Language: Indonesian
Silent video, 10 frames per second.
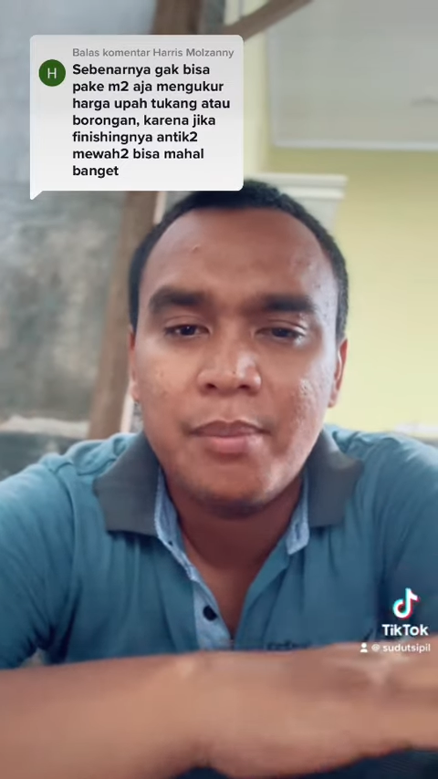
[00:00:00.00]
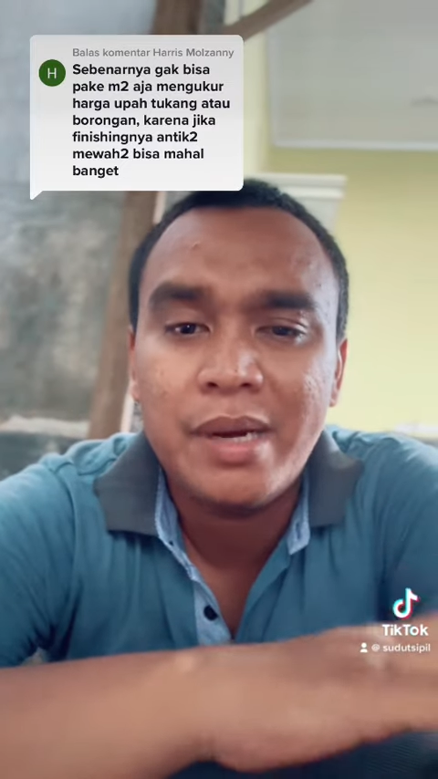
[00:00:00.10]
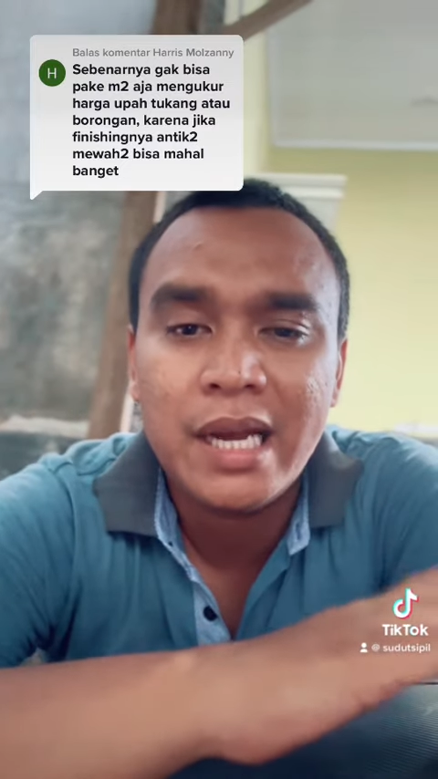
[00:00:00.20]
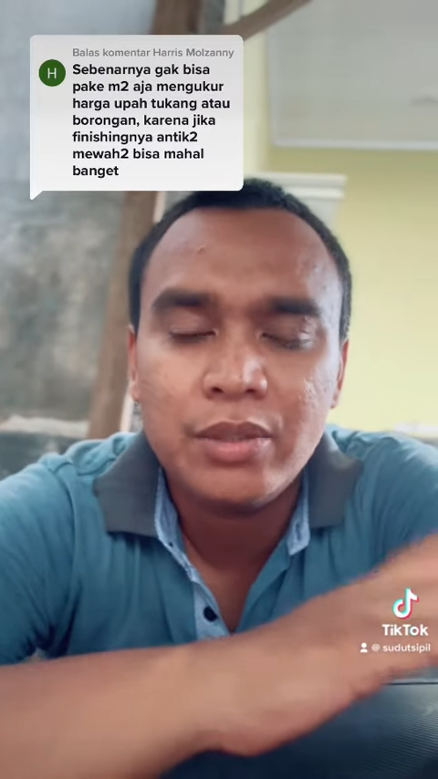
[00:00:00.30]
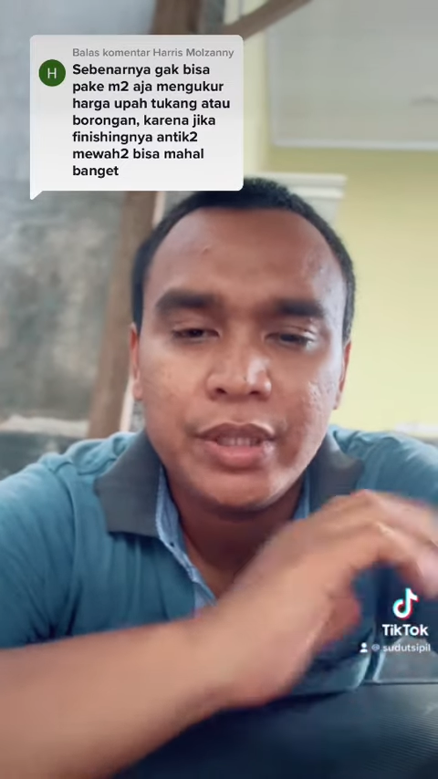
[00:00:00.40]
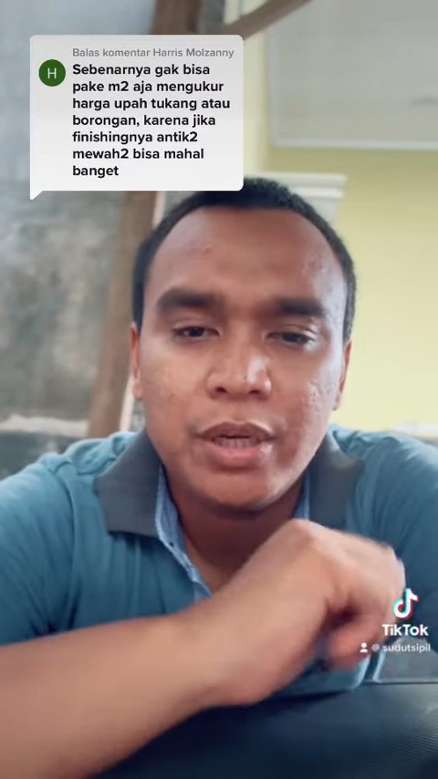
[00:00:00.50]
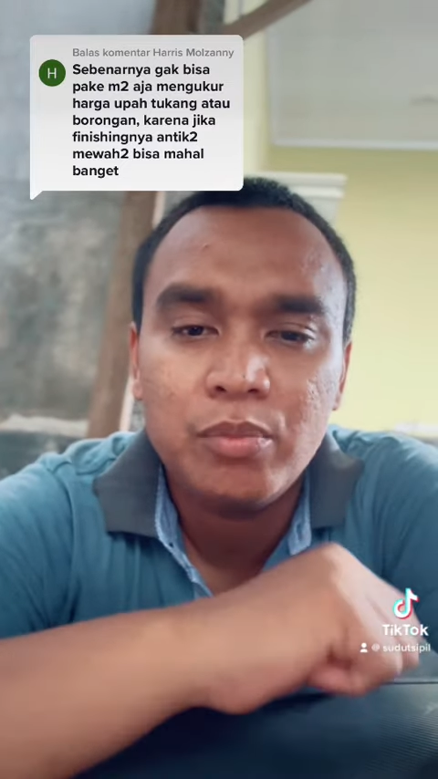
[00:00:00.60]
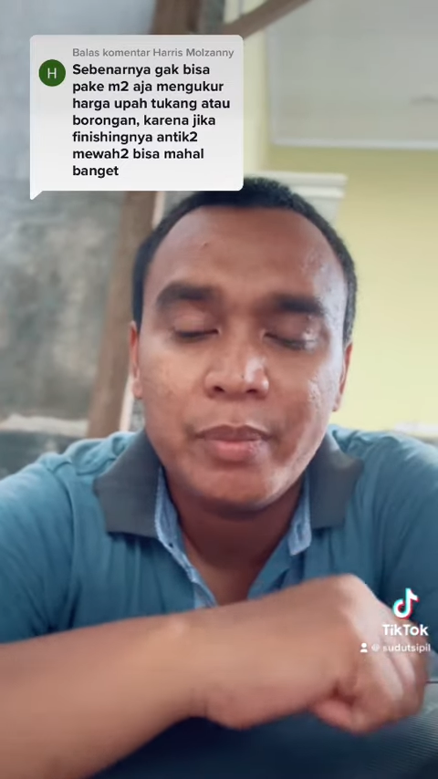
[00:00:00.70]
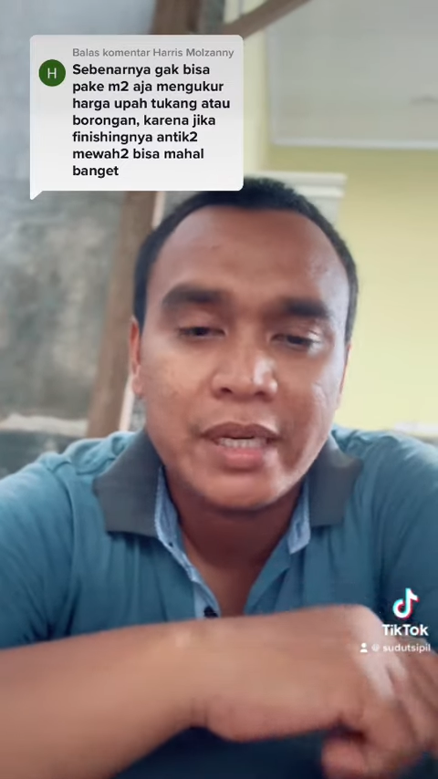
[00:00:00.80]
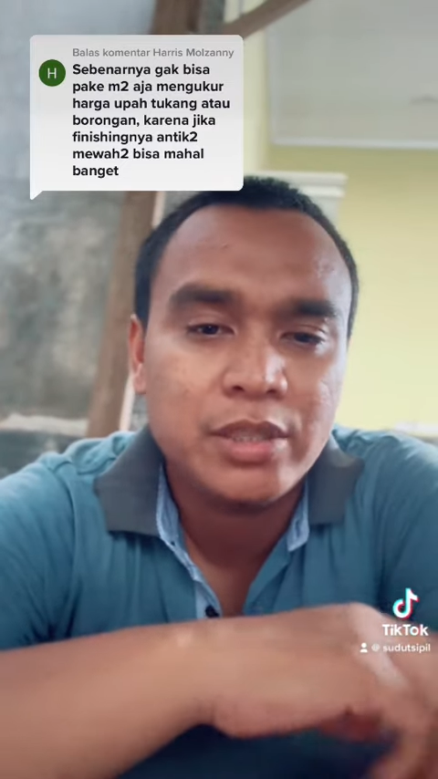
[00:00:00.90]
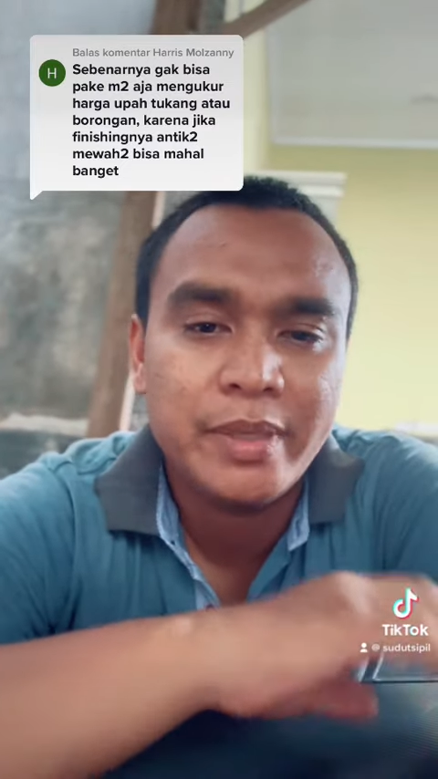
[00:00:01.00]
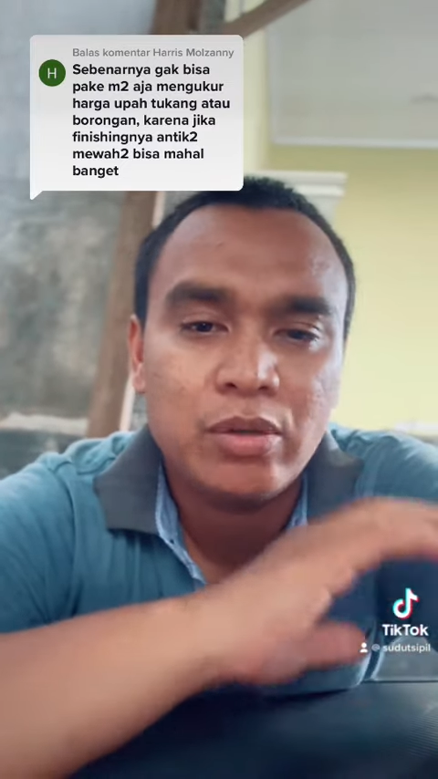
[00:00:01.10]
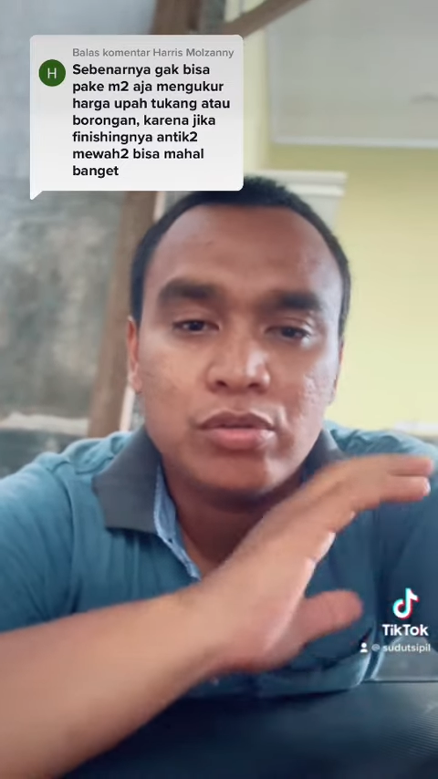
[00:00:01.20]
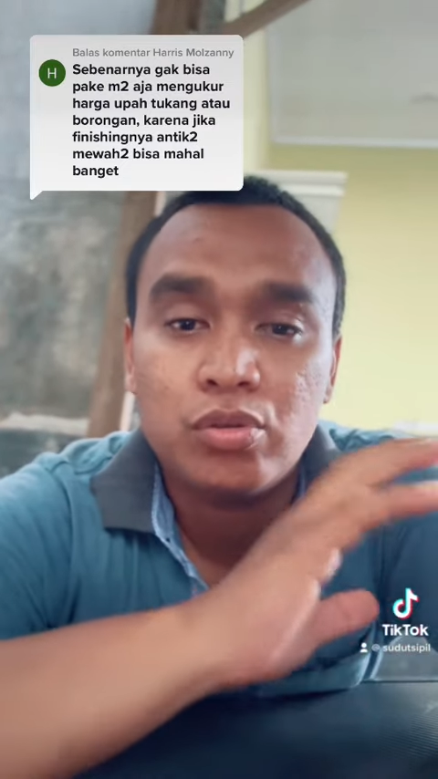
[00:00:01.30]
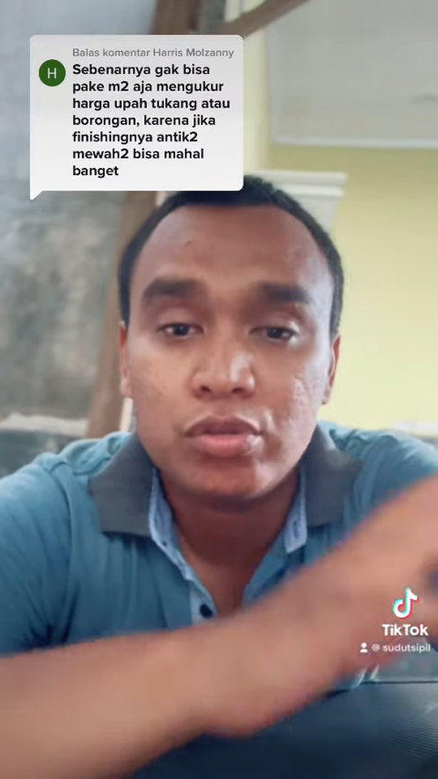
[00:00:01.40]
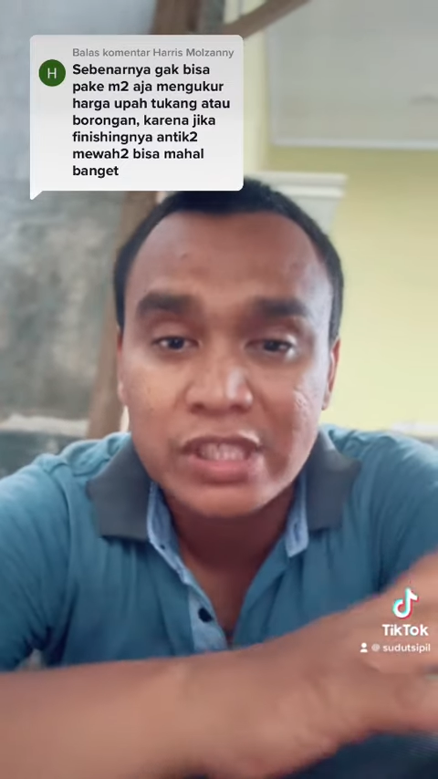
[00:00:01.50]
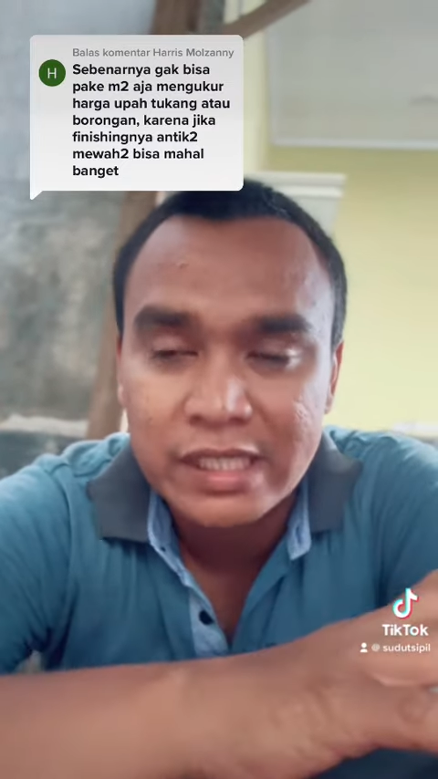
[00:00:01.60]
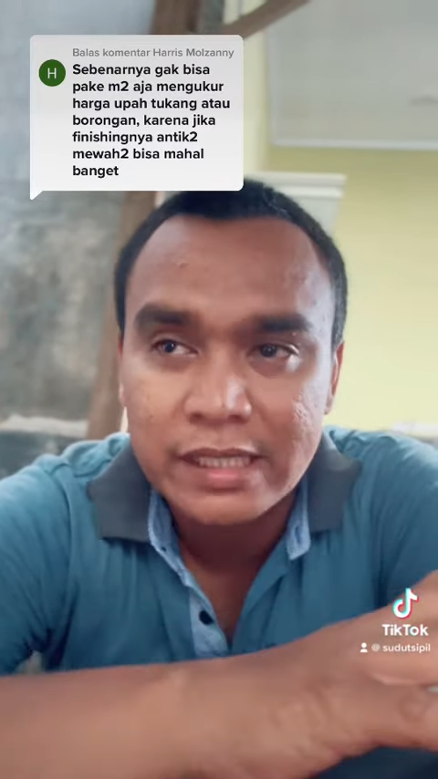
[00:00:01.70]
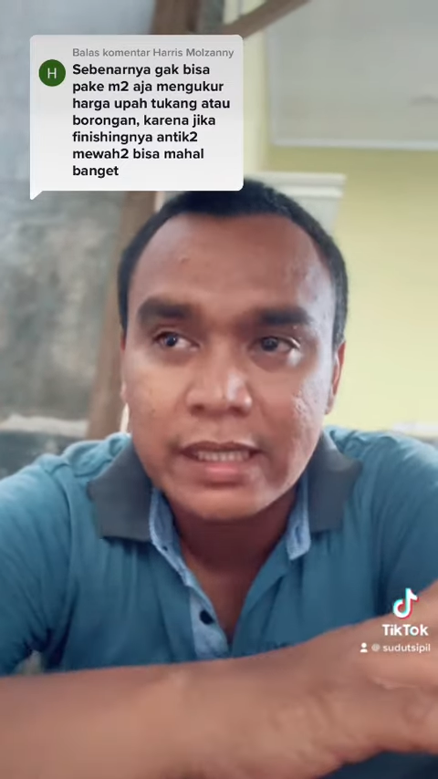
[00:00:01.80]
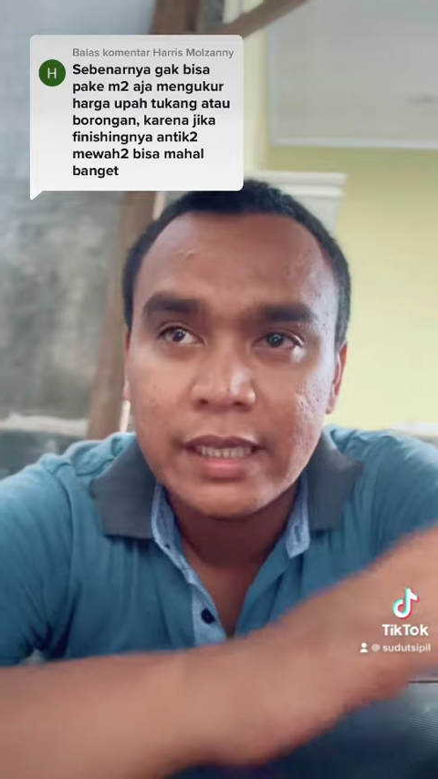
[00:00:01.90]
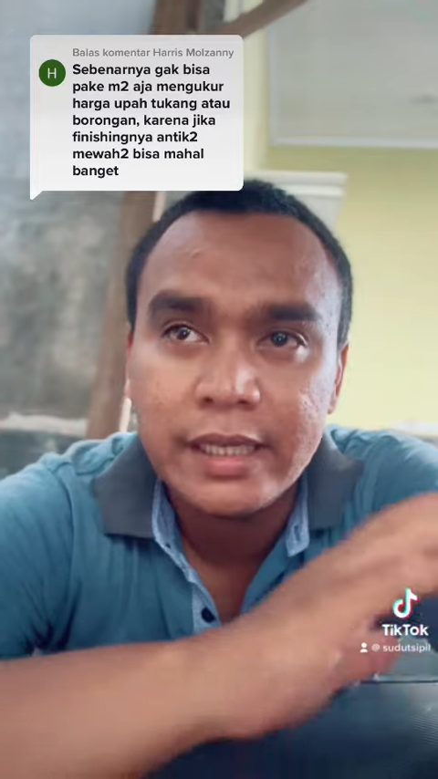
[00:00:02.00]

mengandung ilmu manajemen konstruksi.